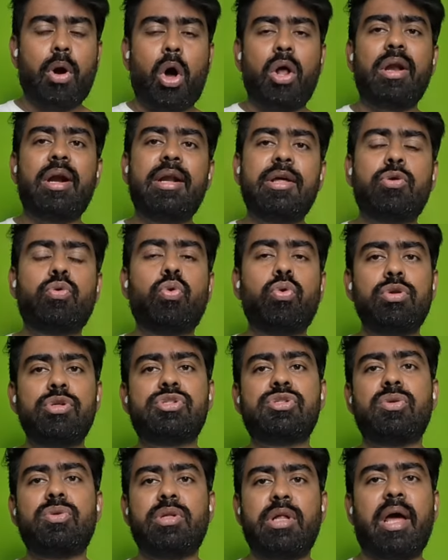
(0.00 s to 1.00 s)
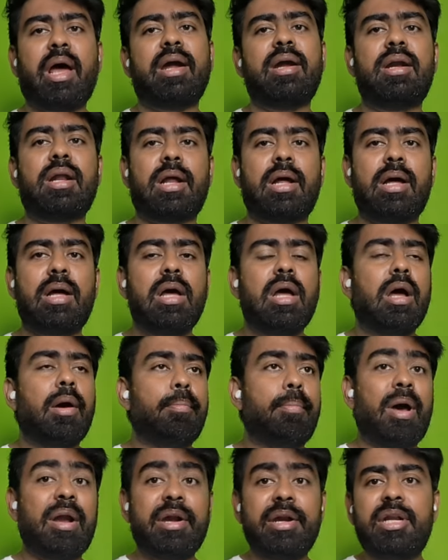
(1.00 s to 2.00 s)
ఆల్రెడీ కూలుస్తుంది హైడ్రా
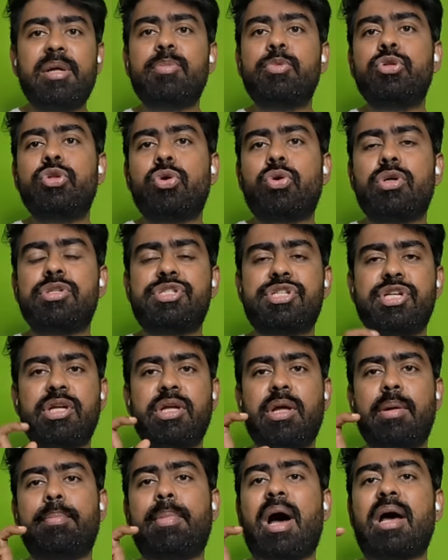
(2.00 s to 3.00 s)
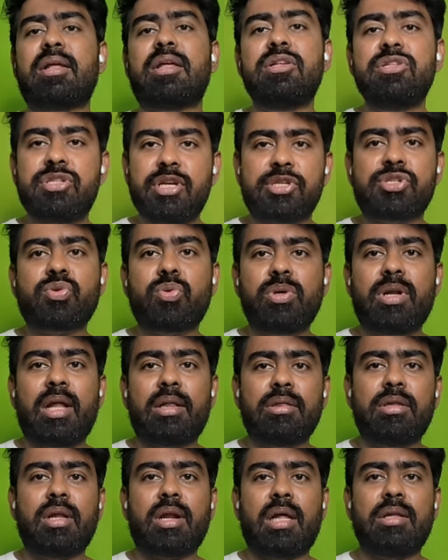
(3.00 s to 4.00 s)
మన ఇంటి ముందుకు వచ్చి మార్కింగ్ చేసుకుంటూ
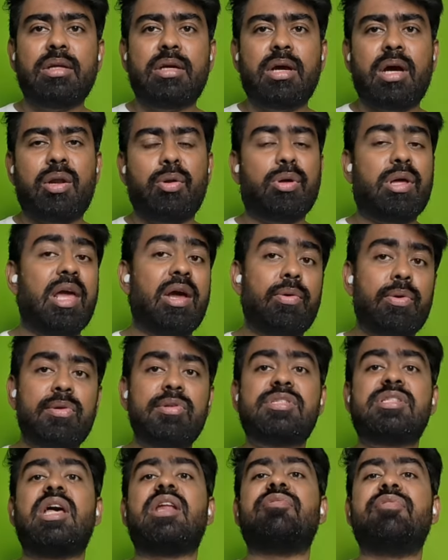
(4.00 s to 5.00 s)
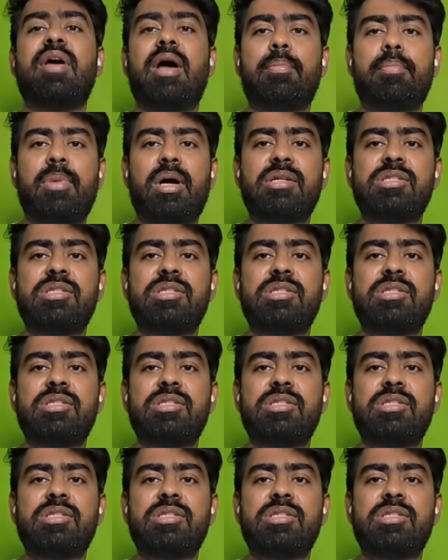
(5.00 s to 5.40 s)
వెళ్తున్నారు అధికారులు కేవలం సర్వే అమ్మ